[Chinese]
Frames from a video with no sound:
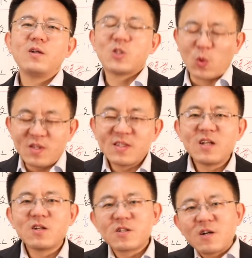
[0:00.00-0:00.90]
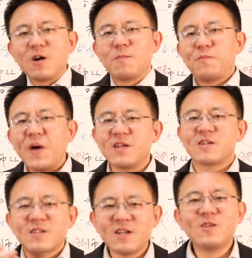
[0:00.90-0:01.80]
存在这事儿本
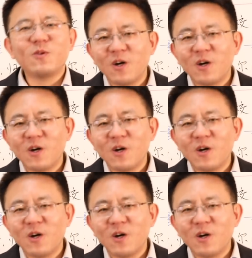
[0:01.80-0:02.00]
身就